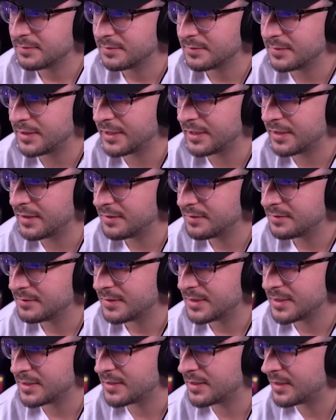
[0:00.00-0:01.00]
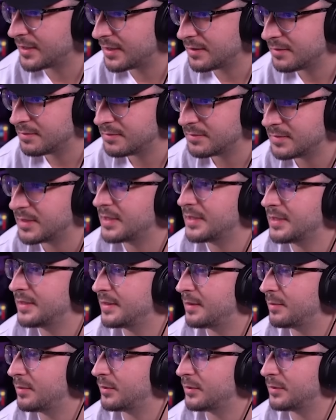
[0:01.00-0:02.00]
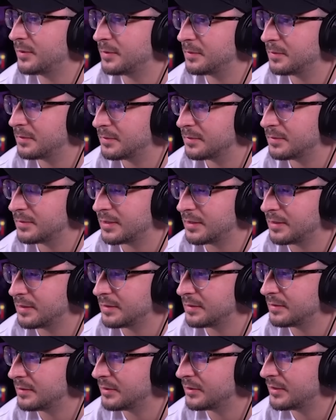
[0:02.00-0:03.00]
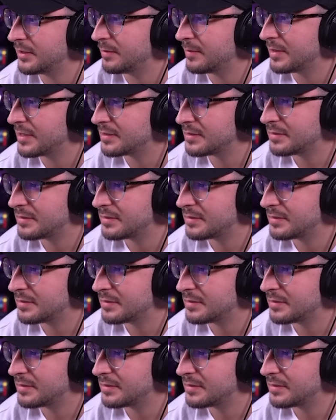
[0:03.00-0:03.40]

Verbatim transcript: Riken, es Riken. Eh, es Riken no tiene más.